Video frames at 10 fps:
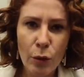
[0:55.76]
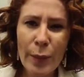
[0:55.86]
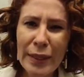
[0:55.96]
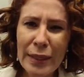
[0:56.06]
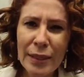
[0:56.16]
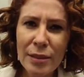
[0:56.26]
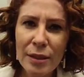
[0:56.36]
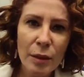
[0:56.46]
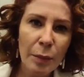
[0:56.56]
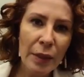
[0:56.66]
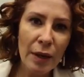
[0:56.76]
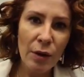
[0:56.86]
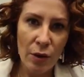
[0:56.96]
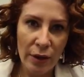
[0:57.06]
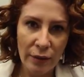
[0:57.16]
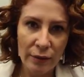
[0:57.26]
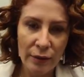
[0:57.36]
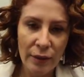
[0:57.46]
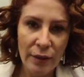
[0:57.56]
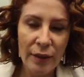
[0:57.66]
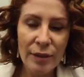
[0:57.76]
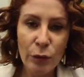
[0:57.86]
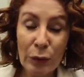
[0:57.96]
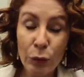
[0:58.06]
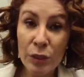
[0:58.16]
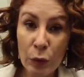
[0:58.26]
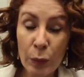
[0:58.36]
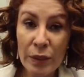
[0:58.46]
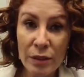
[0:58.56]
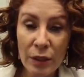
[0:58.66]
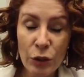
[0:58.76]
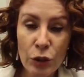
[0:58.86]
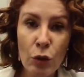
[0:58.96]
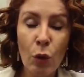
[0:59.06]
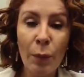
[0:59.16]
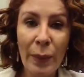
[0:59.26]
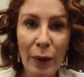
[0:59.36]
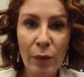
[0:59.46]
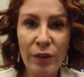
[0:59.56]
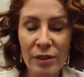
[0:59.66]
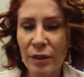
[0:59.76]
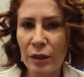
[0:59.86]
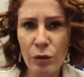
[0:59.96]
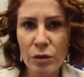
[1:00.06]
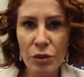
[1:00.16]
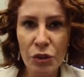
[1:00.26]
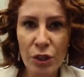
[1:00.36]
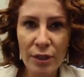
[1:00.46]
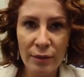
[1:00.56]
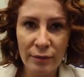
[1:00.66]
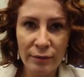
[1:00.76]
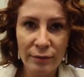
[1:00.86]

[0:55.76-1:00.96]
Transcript: como é que ia ser a CPI agora? Eles iam estar tá acusando o presidente de comprar uma vacina que não existia?